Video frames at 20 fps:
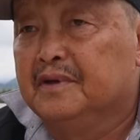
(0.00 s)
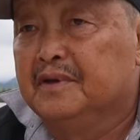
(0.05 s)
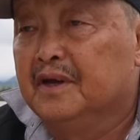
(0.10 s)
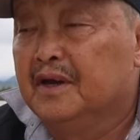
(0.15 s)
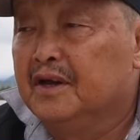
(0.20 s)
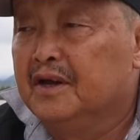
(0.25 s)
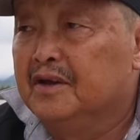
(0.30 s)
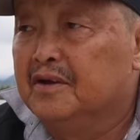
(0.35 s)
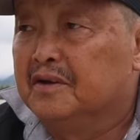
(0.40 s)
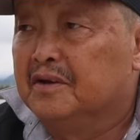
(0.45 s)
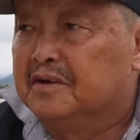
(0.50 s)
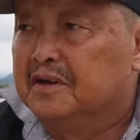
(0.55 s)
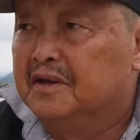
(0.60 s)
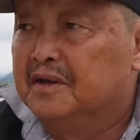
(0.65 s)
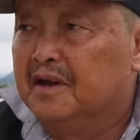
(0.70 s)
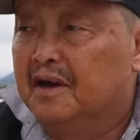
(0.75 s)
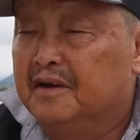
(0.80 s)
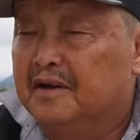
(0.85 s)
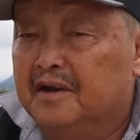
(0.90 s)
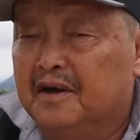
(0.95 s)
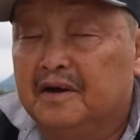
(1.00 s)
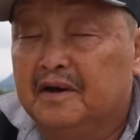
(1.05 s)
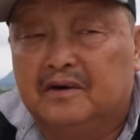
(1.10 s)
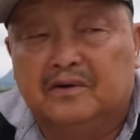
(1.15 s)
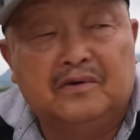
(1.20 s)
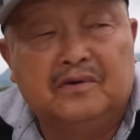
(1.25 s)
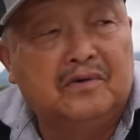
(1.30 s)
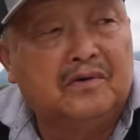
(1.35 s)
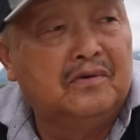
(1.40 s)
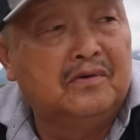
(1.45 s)
chế nhà tiền giờ đó
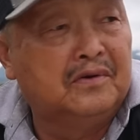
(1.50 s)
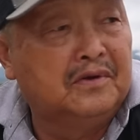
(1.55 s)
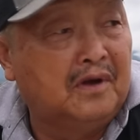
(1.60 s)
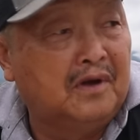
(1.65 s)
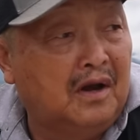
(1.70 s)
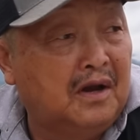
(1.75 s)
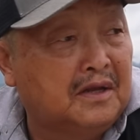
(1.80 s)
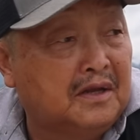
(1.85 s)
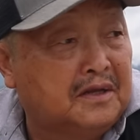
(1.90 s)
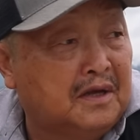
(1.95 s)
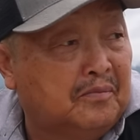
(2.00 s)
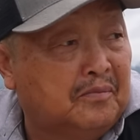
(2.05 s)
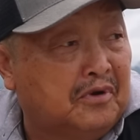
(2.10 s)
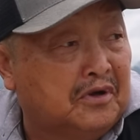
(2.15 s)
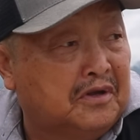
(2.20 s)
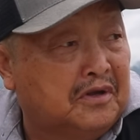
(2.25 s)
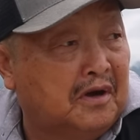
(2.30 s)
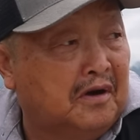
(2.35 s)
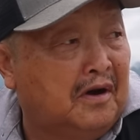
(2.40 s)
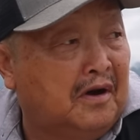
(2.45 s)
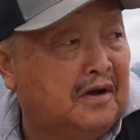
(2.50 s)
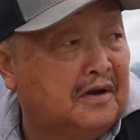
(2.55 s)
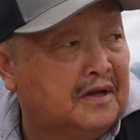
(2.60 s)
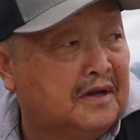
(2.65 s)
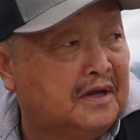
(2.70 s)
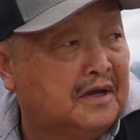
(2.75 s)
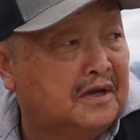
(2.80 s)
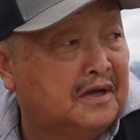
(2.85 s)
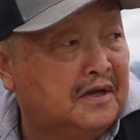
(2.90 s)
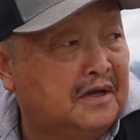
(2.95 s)
ừ giờ lên chế bộ chơi
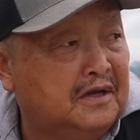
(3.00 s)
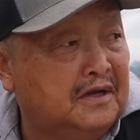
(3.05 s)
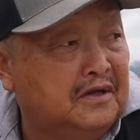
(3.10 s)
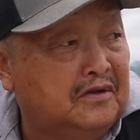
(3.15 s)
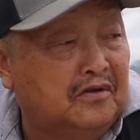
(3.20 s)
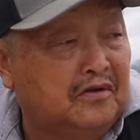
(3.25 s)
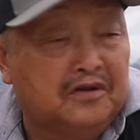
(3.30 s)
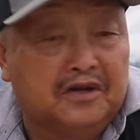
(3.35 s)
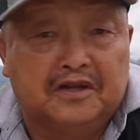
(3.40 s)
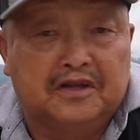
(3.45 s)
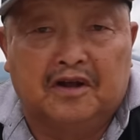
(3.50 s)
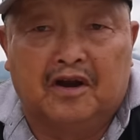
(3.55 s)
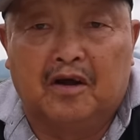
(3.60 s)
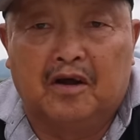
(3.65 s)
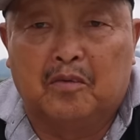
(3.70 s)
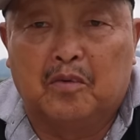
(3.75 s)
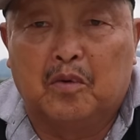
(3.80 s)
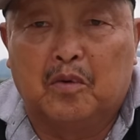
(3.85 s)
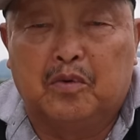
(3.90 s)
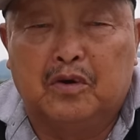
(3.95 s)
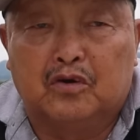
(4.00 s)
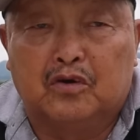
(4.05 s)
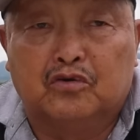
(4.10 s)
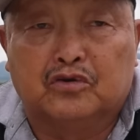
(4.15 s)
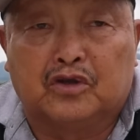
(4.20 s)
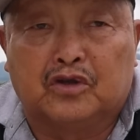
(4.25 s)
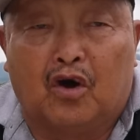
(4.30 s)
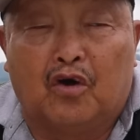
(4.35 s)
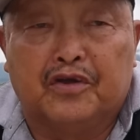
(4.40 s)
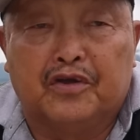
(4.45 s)
nhà tiền giờ là lục
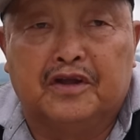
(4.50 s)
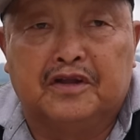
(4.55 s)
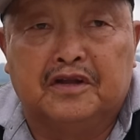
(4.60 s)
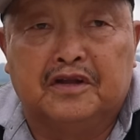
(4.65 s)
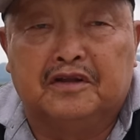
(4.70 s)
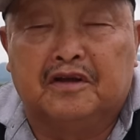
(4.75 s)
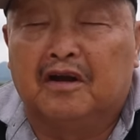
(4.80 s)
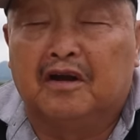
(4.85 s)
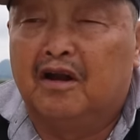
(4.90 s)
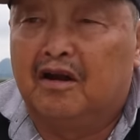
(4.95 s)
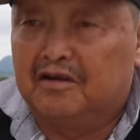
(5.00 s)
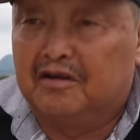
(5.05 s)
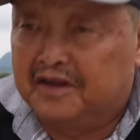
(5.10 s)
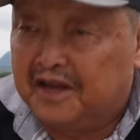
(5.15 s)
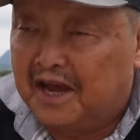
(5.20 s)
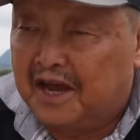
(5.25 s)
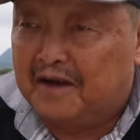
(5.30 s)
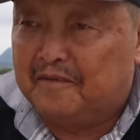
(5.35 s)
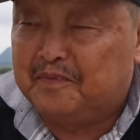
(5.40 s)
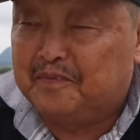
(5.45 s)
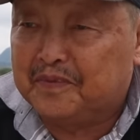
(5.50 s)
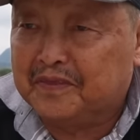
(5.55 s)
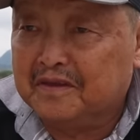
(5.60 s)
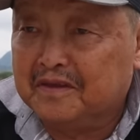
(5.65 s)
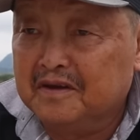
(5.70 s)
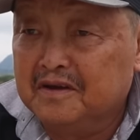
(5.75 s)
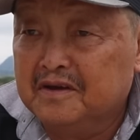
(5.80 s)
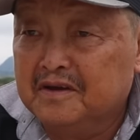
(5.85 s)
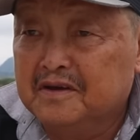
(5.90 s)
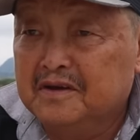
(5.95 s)
của tao nhà tiền giờ là lục thiệt
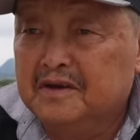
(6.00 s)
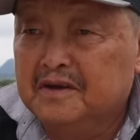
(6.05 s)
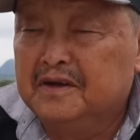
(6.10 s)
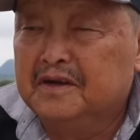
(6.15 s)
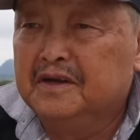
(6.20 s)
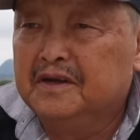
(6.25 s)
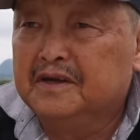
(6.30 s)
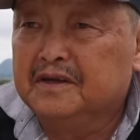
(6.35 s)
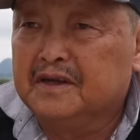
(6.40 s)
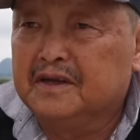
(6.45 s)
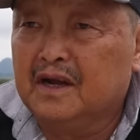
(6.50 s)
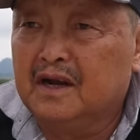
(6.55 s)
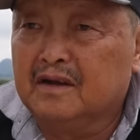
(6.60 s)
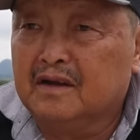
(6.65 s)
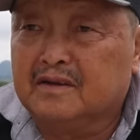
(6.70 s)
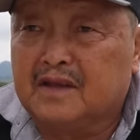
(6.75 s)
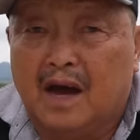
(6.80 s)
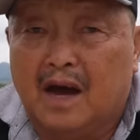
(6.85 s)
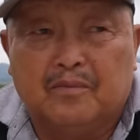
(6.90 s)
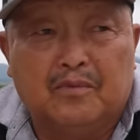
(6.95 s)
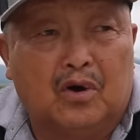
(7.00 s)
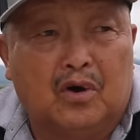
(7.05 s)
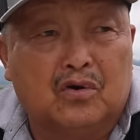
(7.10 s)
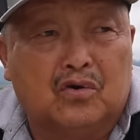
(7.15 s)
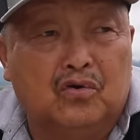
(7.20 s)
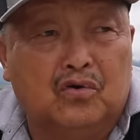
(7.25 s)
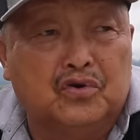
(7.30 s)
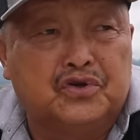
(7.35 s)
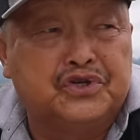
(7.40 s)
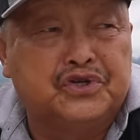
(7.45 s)
chế là ta mua
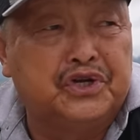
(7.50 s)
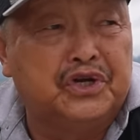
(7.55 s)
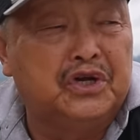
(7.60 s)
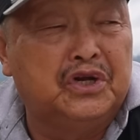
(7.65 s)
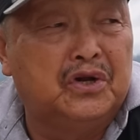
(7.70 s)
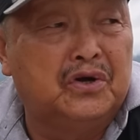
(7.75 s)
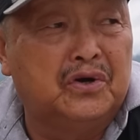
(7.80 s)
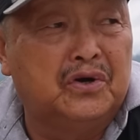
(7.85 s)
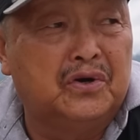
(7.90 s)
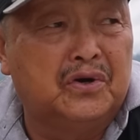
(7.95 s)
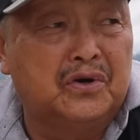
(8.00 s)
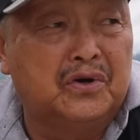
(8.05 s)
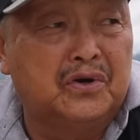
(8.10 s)
cũ chỉ đó